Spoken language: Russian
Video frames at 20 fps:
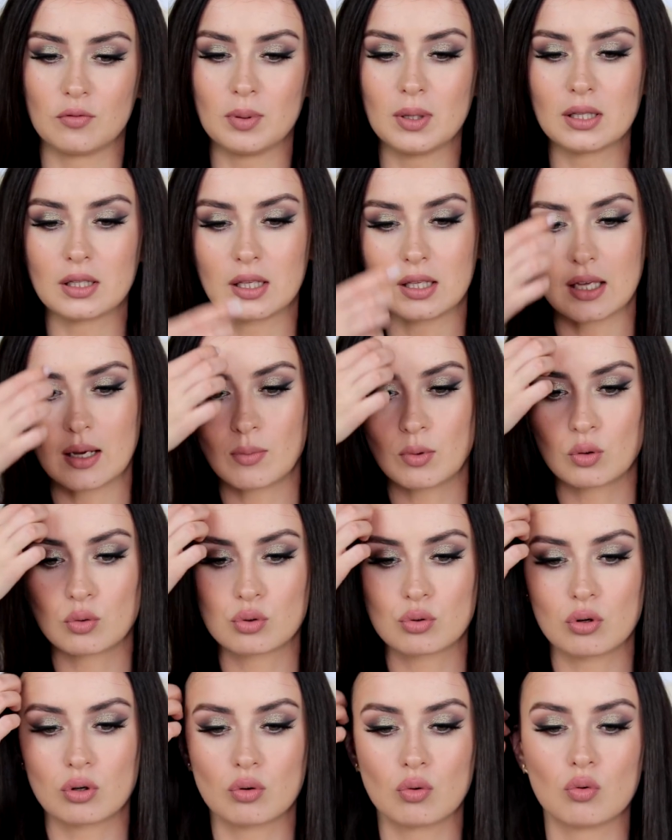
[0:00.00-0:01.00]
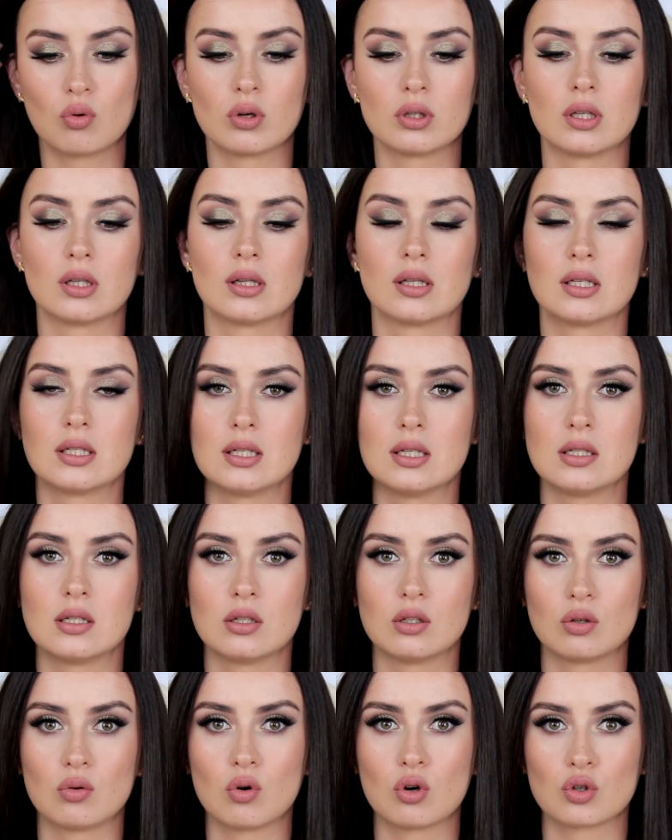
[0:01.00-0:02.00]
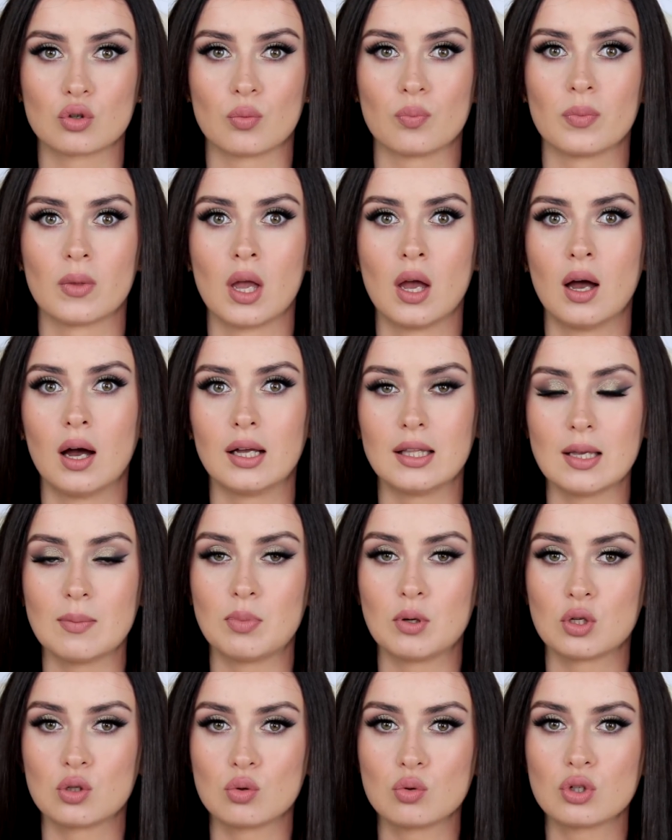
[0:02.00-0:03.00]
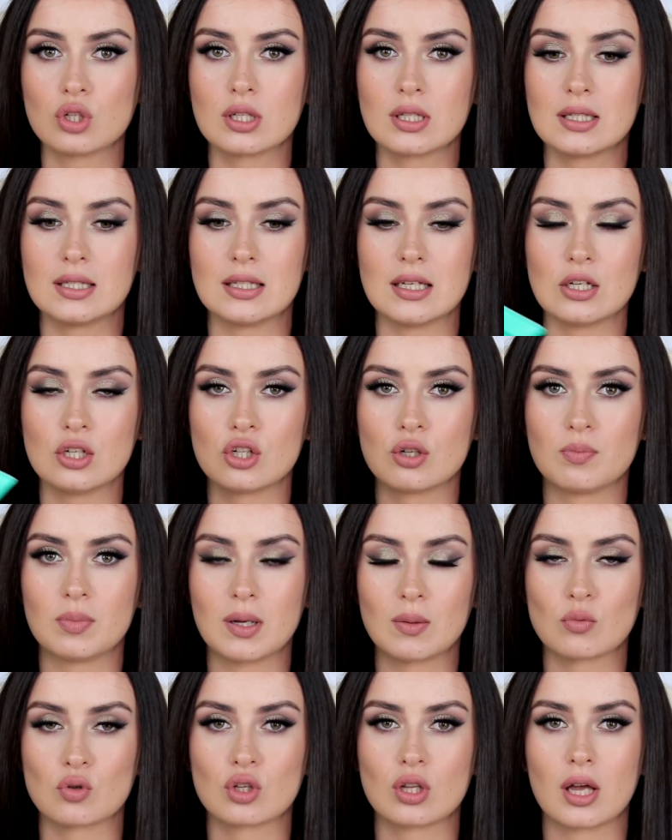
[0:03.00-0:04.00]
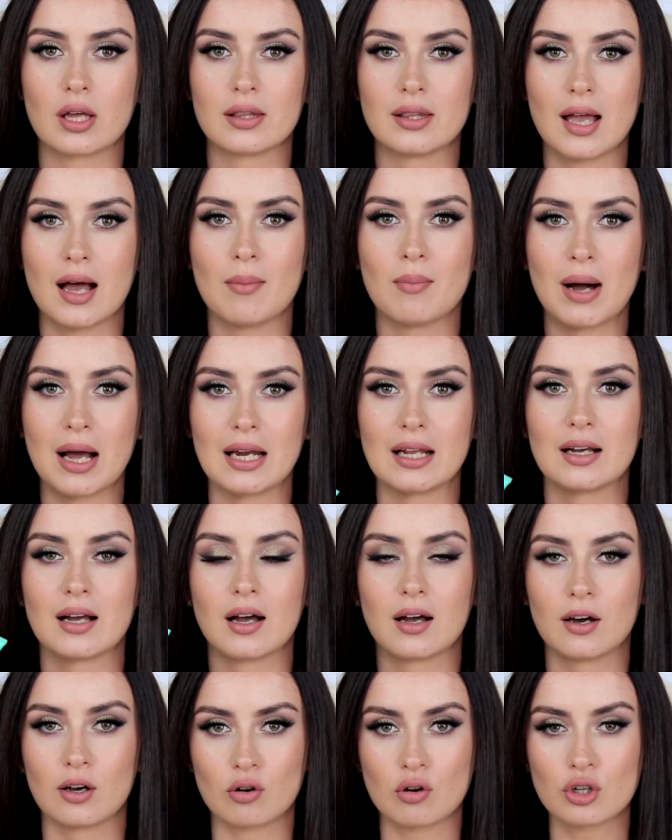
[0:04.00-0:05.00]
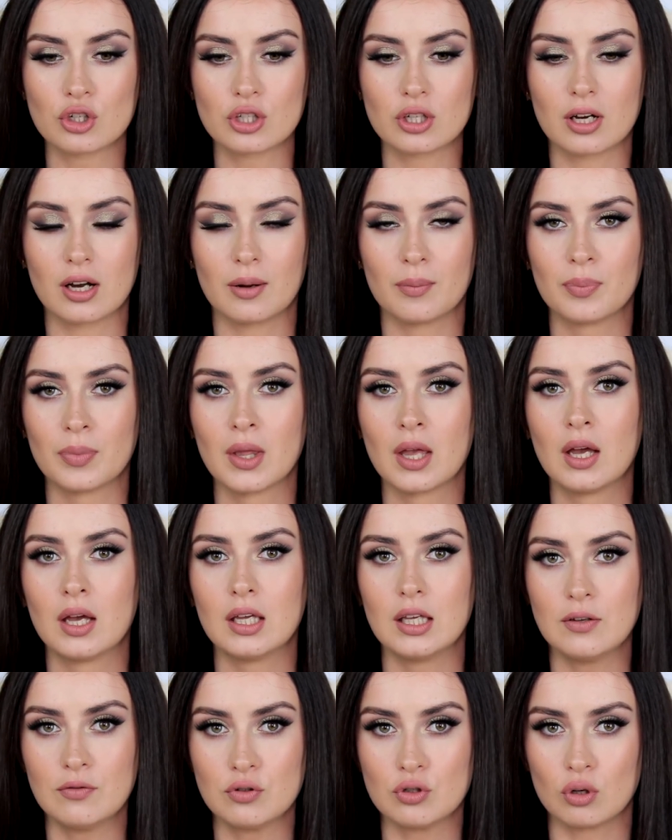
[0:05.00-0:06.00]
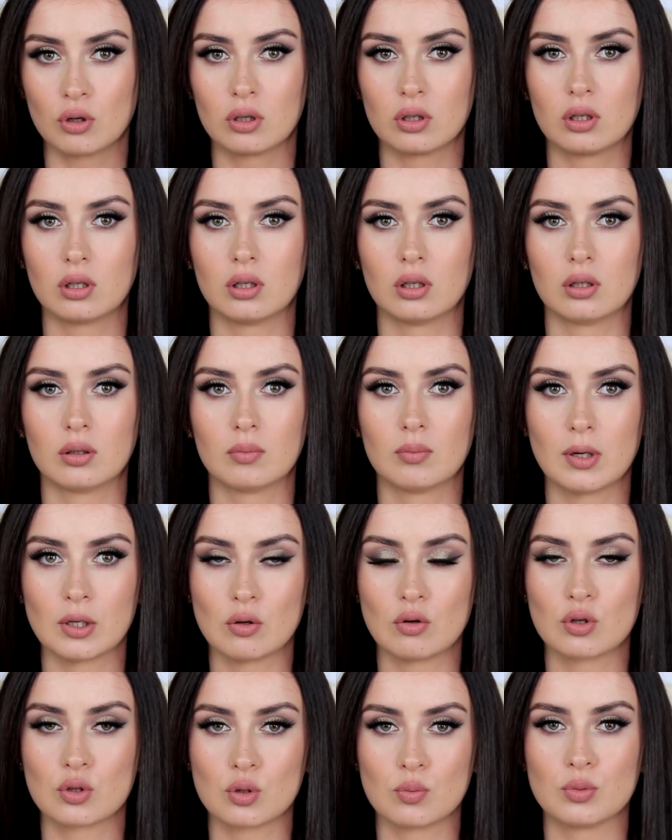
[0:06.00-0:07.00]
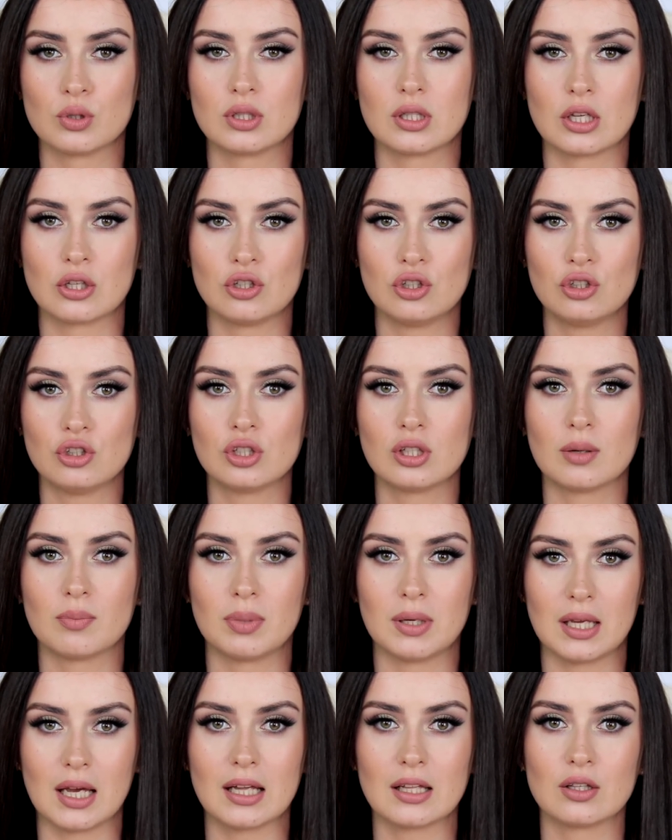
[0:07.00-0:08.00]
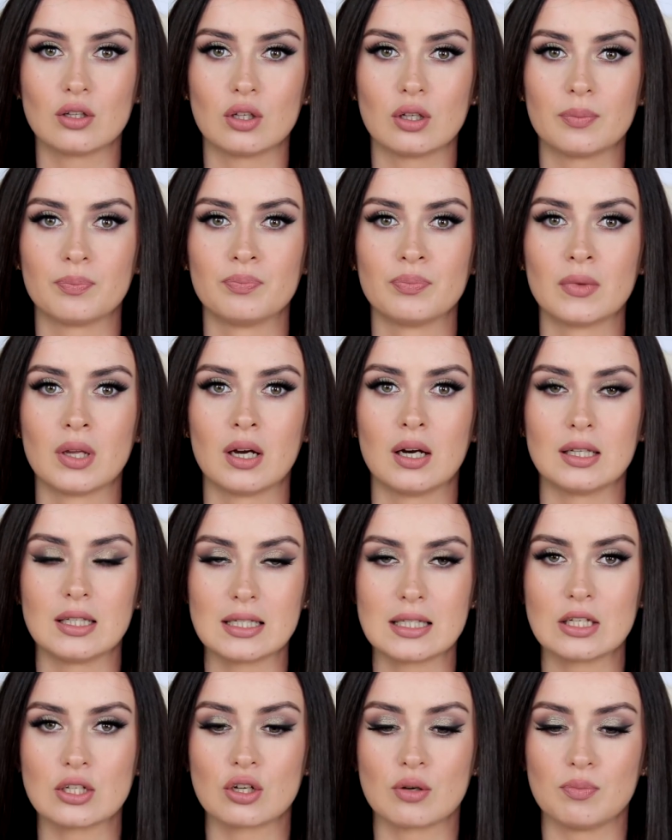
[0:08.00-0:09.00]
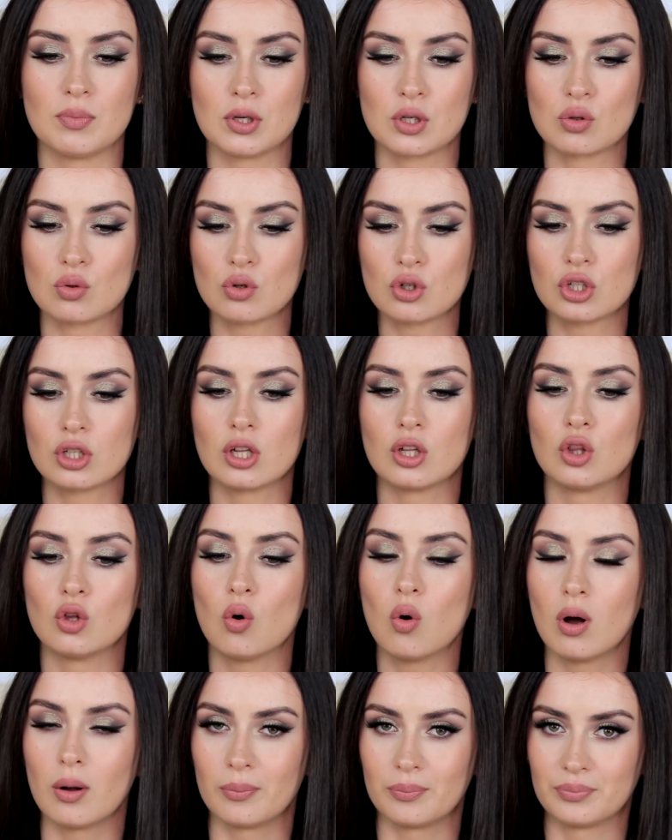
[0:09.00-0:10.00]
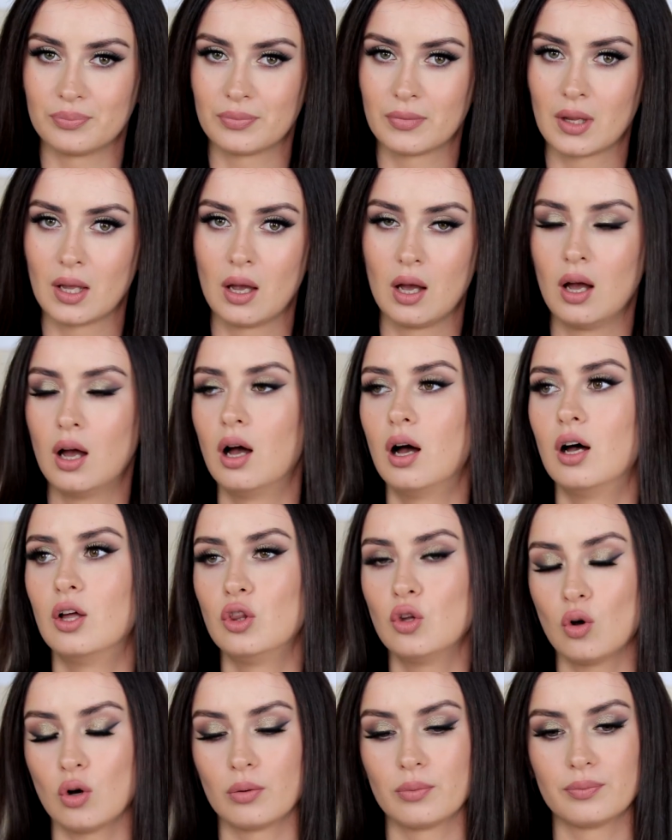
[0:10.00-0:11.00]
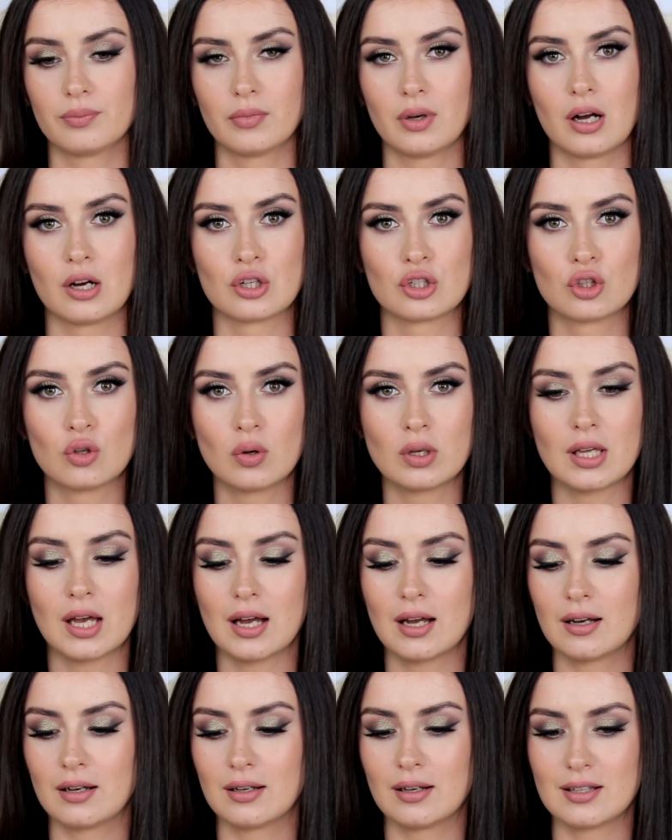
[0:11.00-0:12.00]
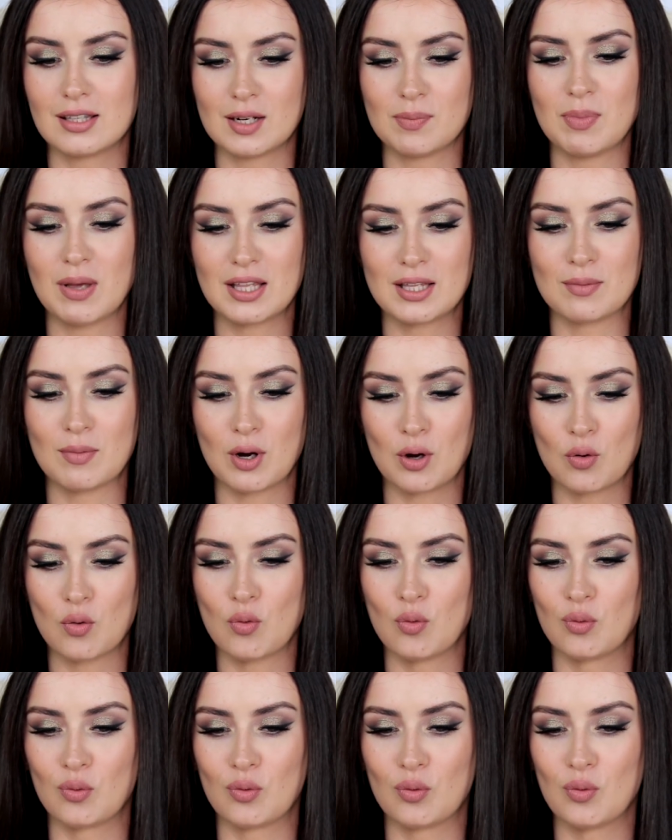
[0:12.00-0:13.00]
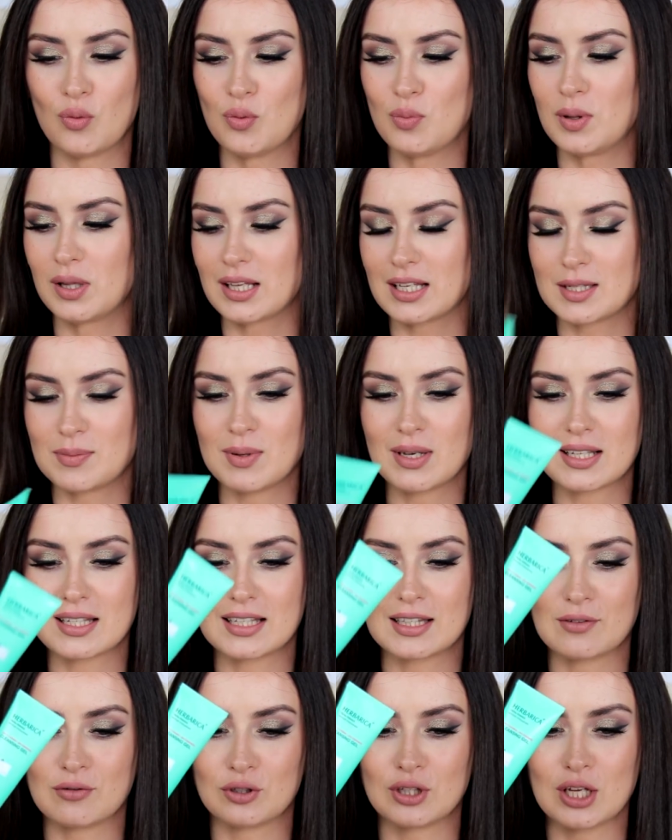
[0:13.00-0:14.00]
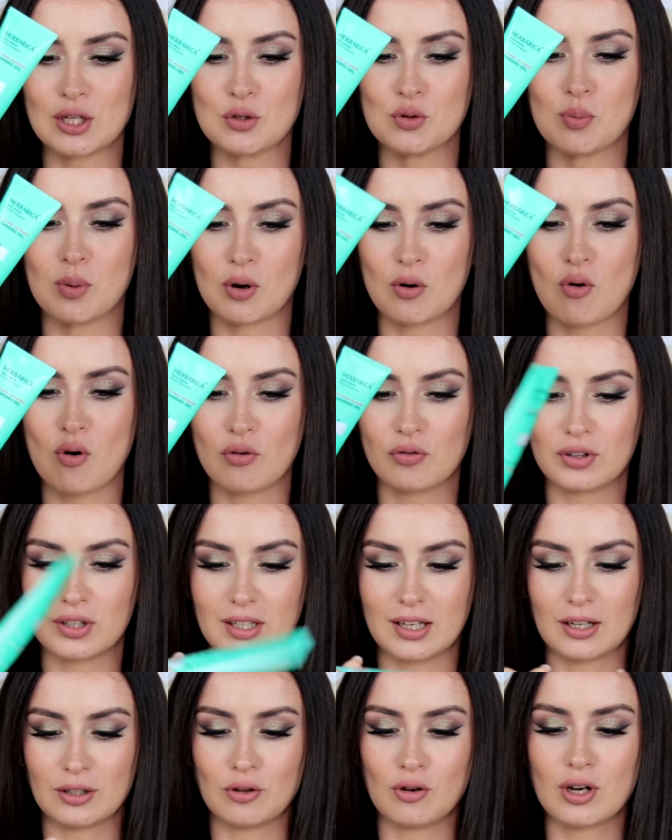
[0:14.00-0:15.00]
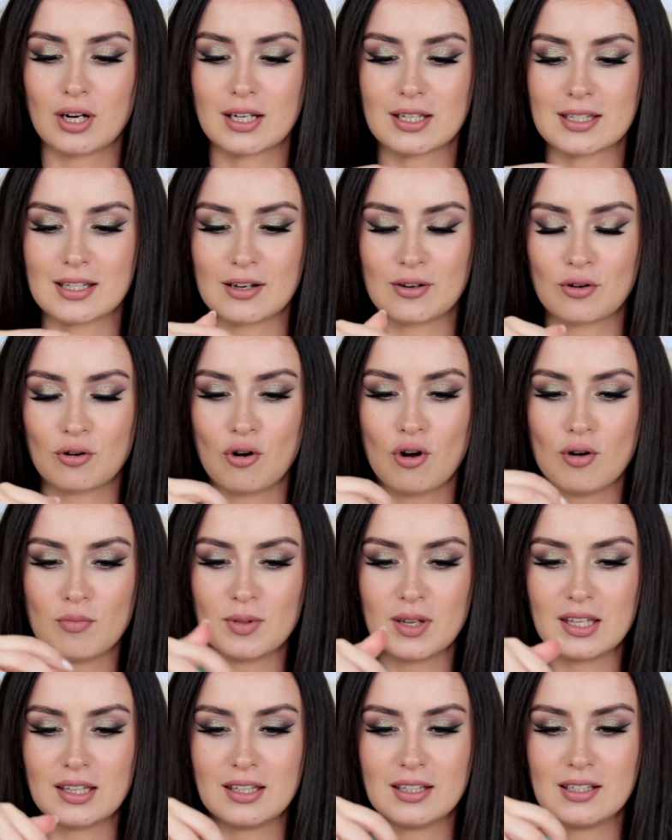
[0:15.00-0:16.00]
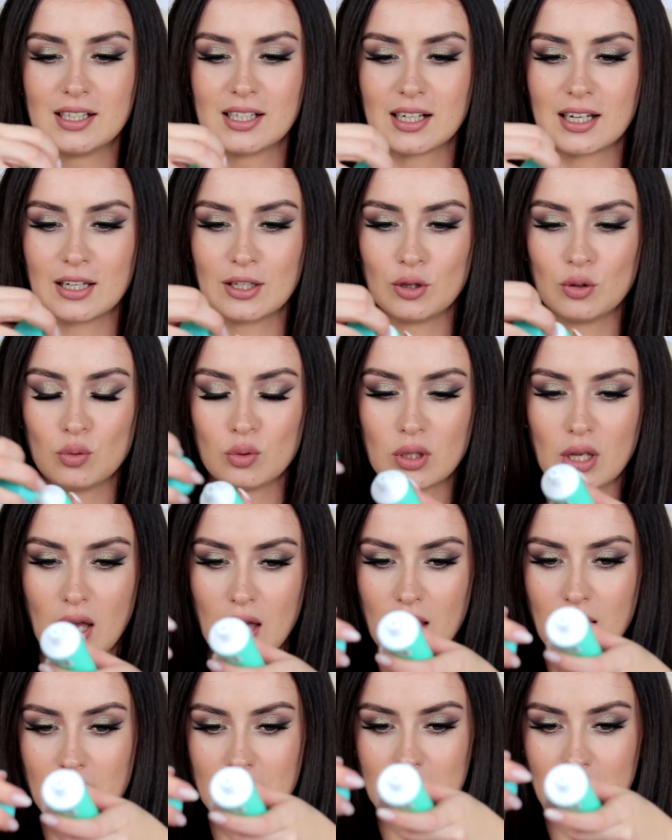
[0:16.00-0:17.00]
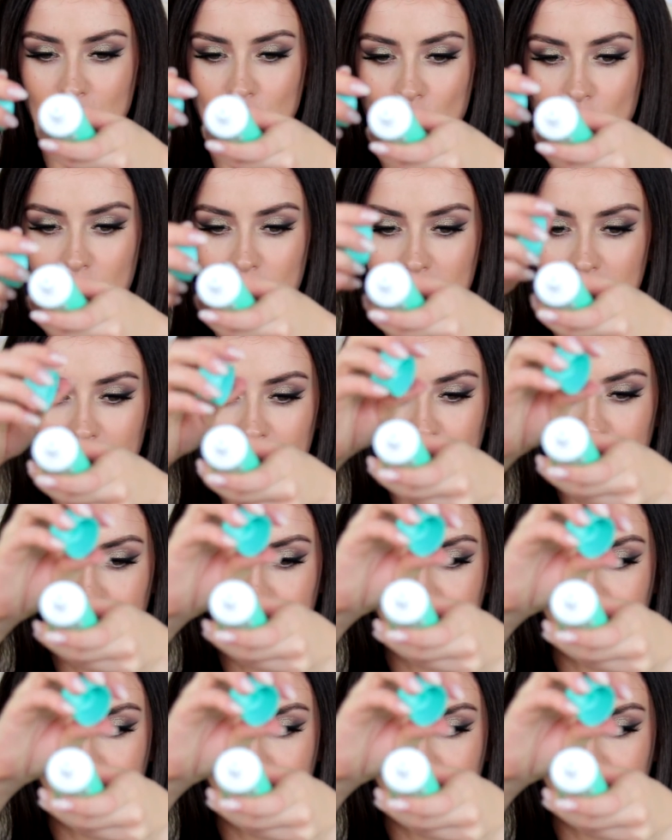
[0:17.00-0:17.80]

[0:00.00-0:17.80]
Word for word: В пенке я могу сколько угодно наносить и кожу не пересушить. Здесь же прям нужна одна маленькая горошинка, и все, а, мое лицо будет очищено, приятное, не слишком пересушено, но но а, что я э, терпеть не могу у Белкосмекс, это вот эти упаковки, которые с огромной дыркой идут, с огромным